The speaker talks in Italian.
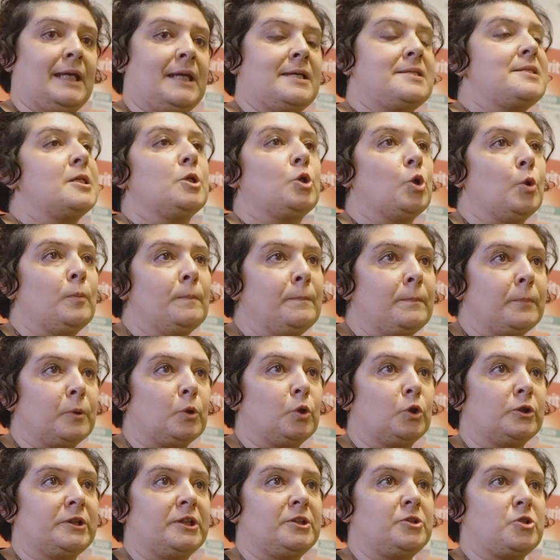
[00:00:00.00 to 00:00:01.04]
che si
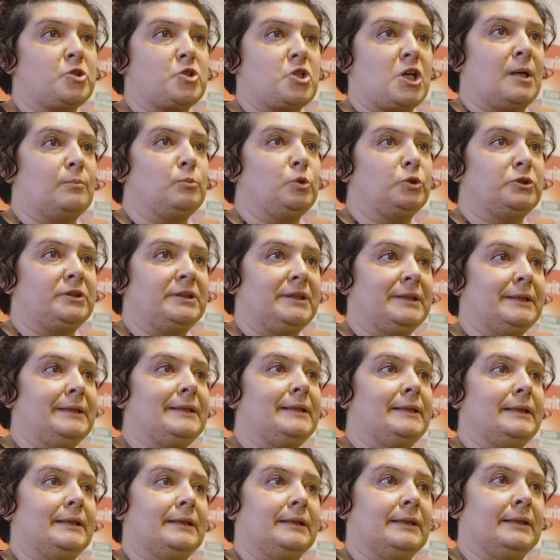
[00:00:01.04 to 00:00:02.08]
compone diciamo,
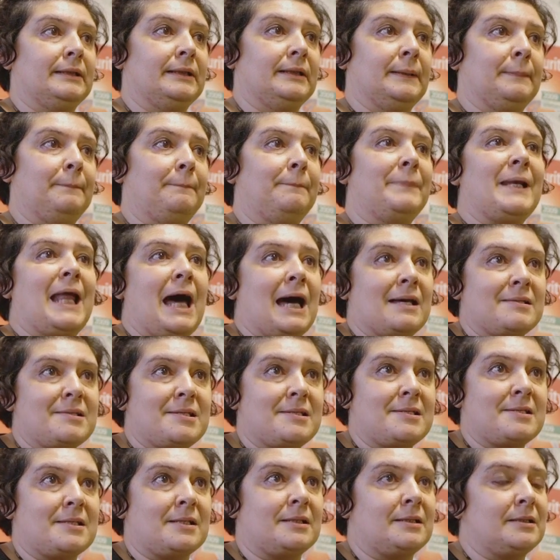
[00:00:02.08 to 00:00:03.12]
di eh,
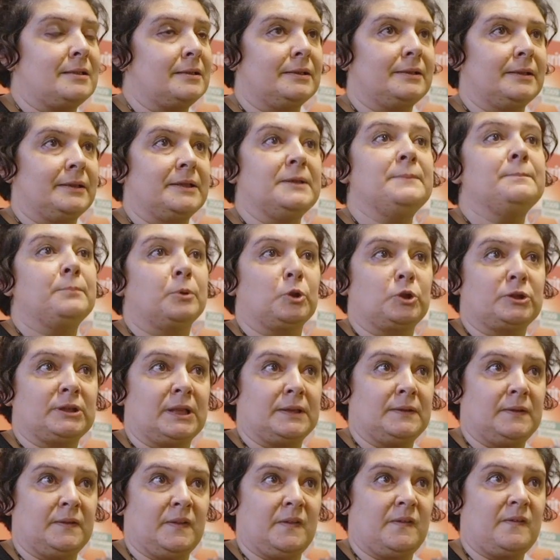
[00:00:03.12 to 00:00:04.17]
plus eh,
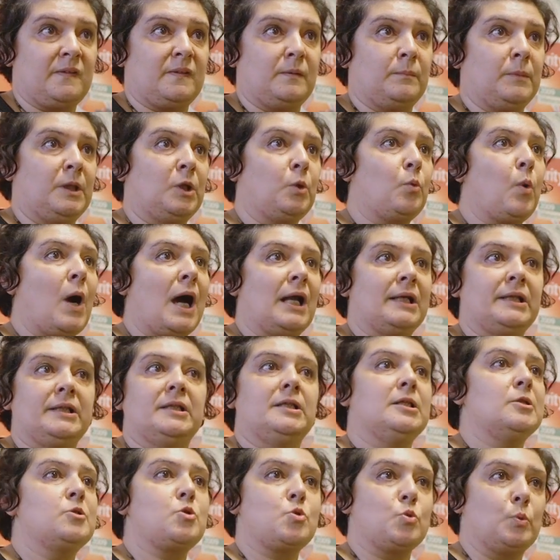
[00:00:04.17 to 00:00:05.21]
importantissimi, quali
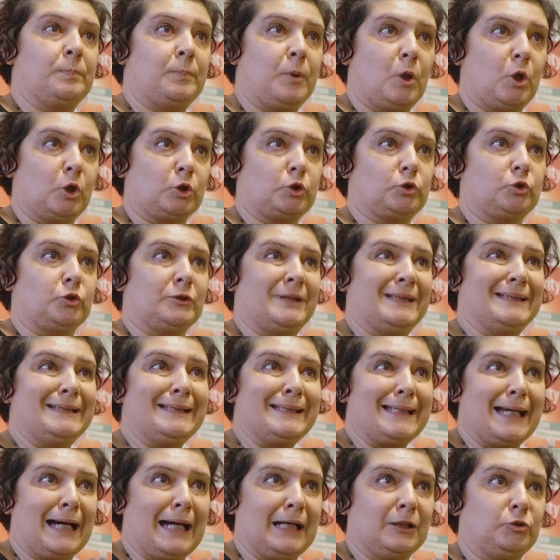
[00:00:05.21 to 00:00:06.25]
il supporto
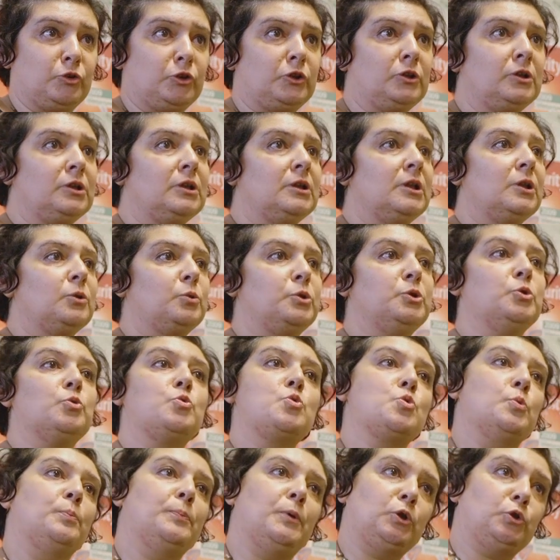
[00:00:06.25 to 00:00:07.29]
dedicato, quindi
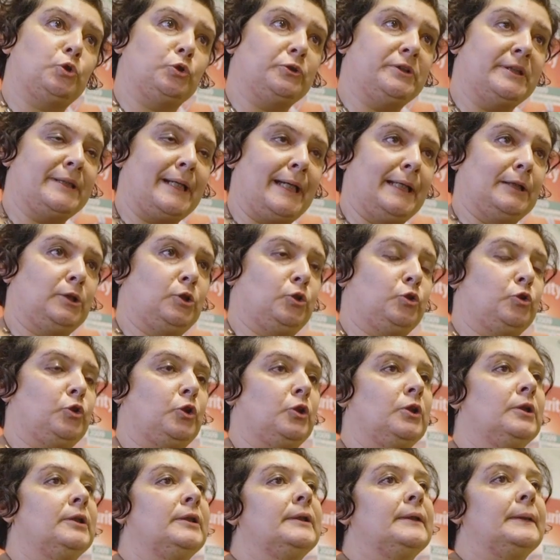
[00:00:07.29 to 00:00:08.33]
un supporto
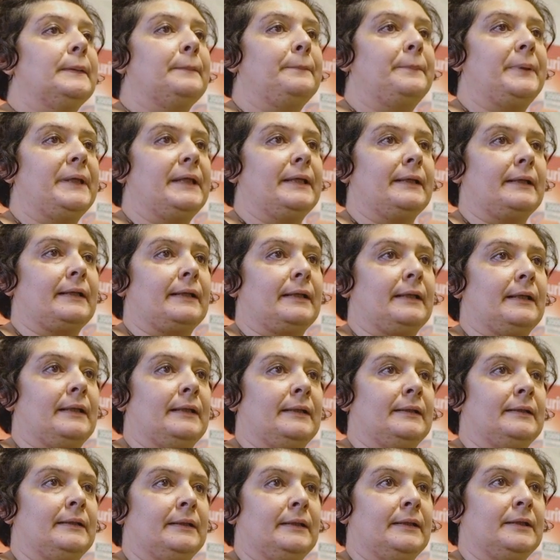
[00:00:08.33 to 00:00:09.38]
diretto
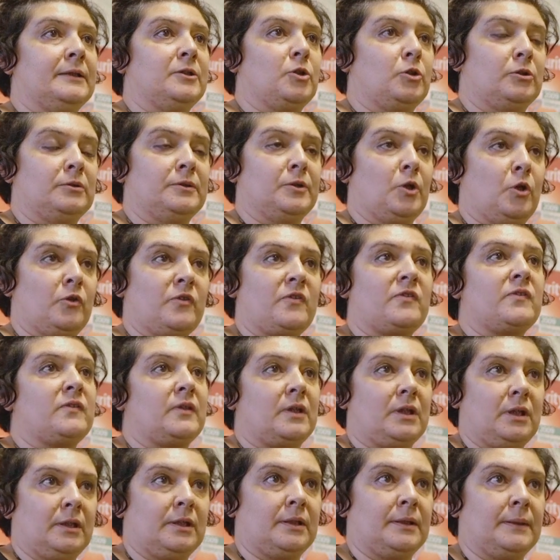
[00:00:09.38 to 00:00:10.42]
per eh, i
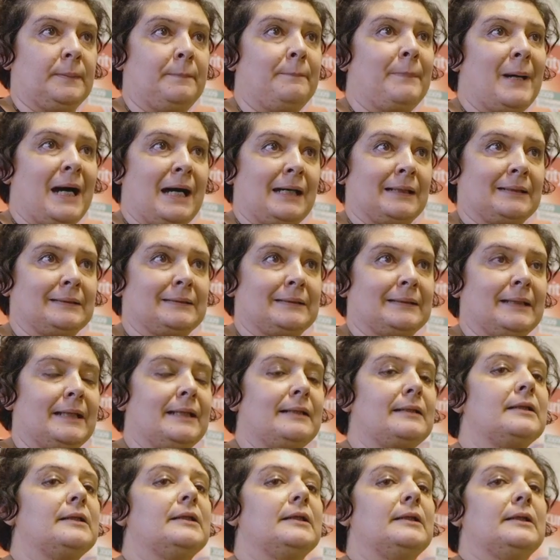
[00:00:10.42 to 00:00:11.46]
nostri eh,
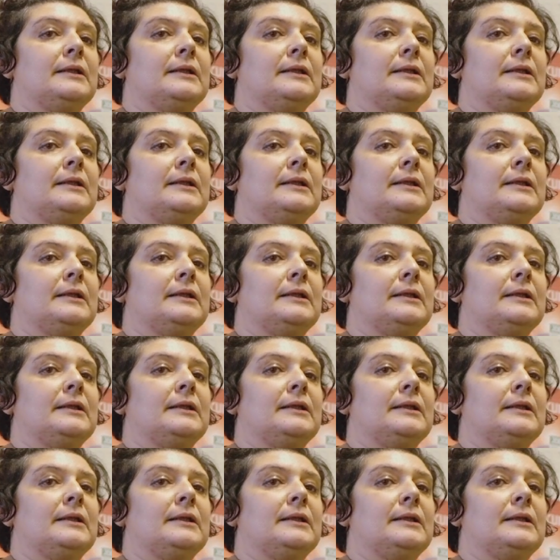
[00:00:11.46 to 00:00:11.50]
partner.